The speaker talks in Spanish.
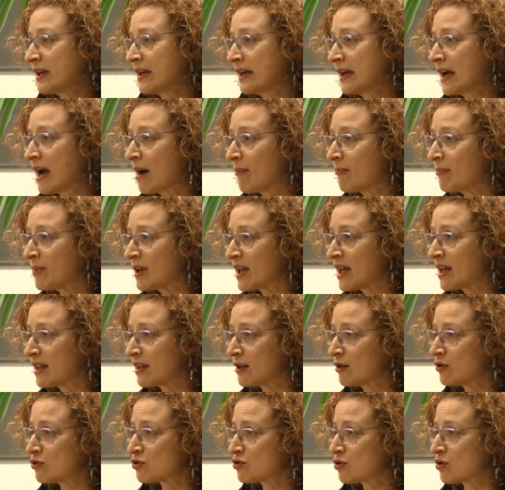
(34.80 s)
eh, amplia
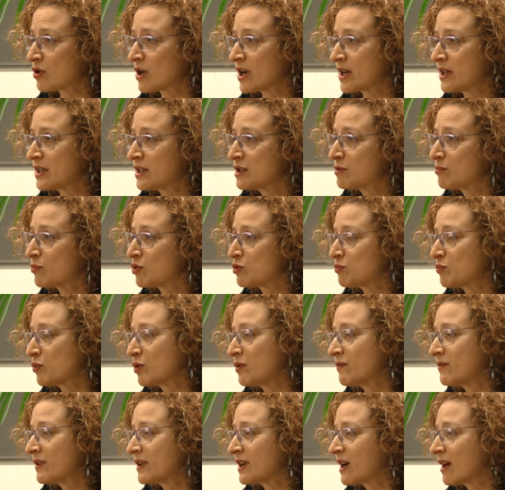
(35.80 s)
de los organismos
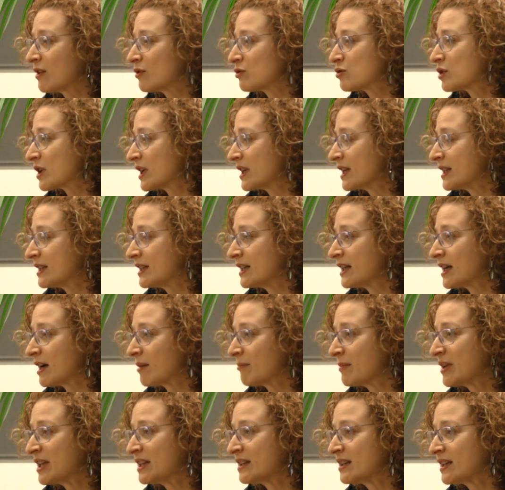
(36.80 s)
modificados
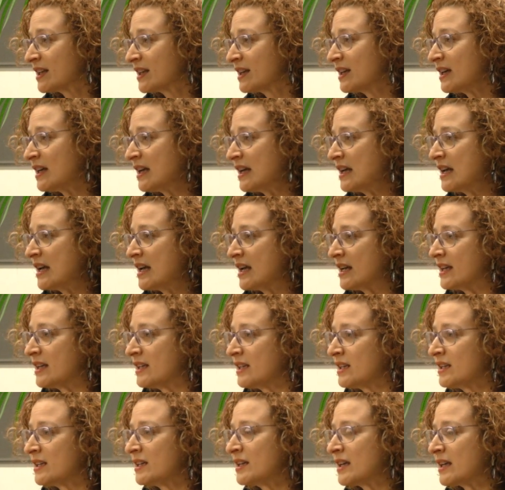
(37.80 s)
genéticamente
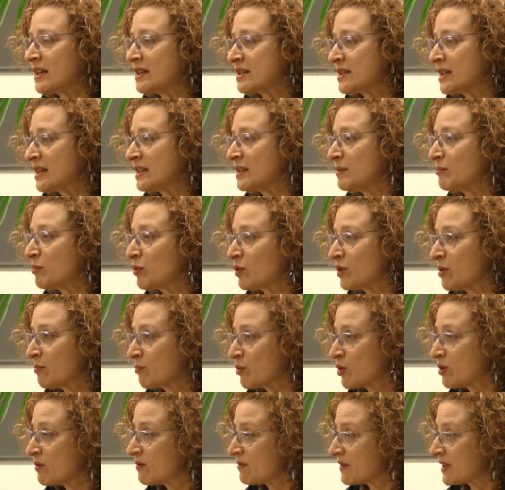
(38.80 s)
y este tipo de
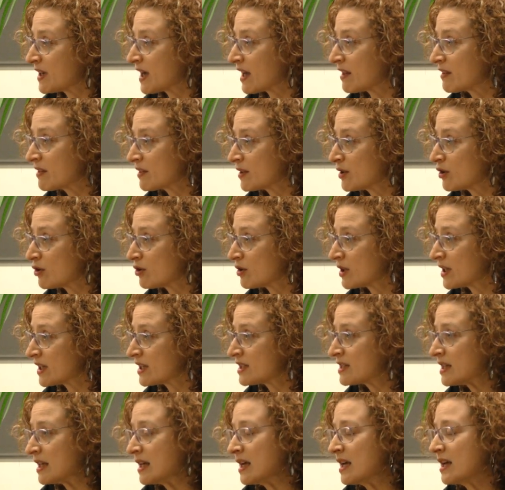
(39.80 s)

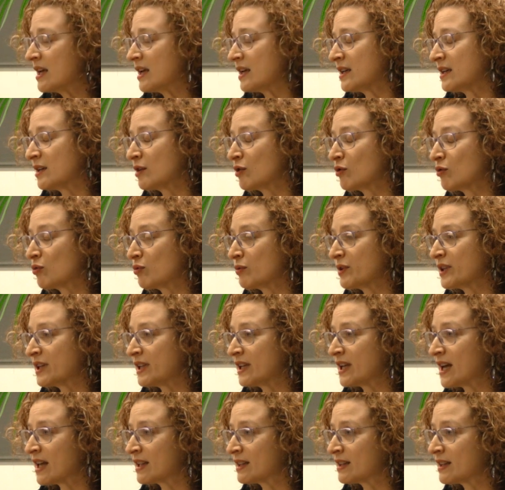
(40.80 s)
modificaciones
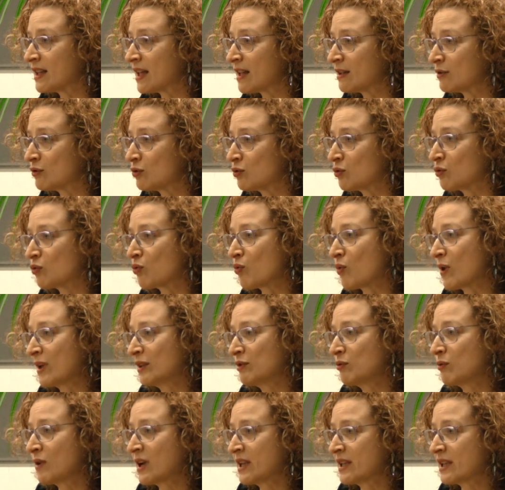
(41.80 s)
incluirían tanto
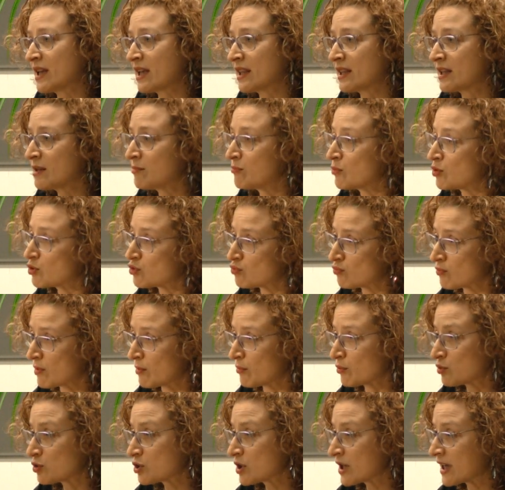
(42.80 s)
cuando añadimos
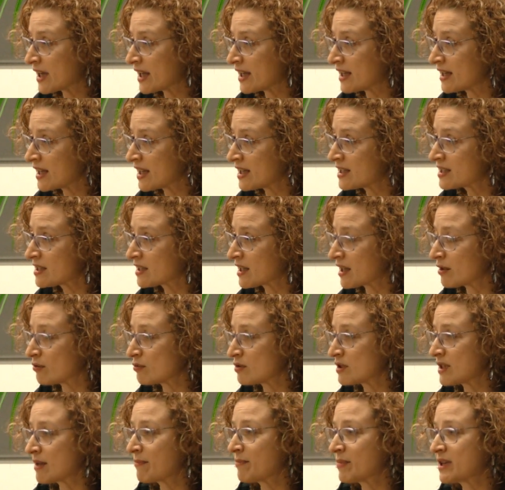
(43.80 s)
nuevos genes que no
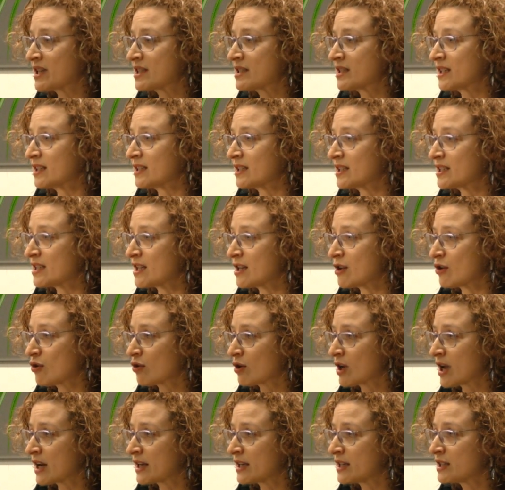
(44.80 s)
están presentes en el
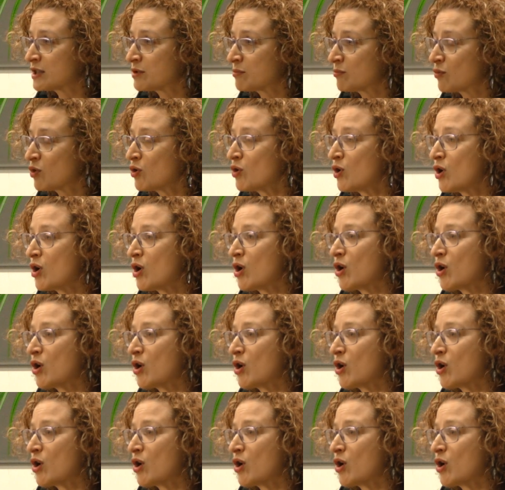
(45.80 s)
organismo,